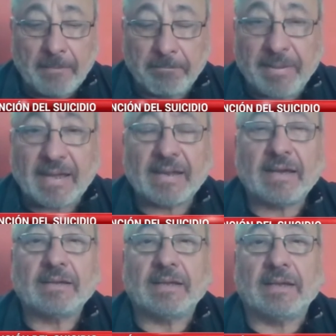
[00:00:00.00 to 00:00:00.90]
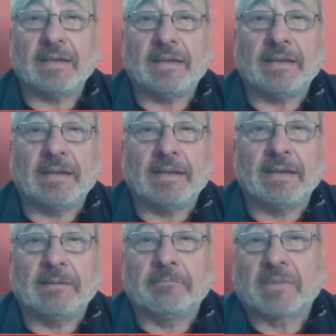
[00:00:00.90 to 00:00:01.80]
para
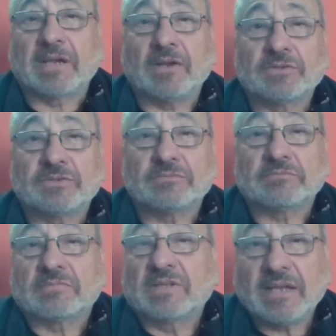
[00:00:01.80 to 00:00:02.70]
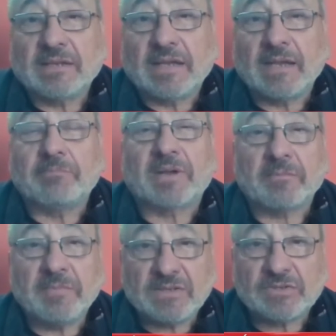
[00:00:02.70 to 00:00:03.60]
que nos den el
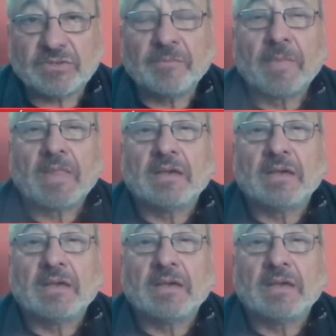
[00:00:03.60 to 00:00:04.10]
permiso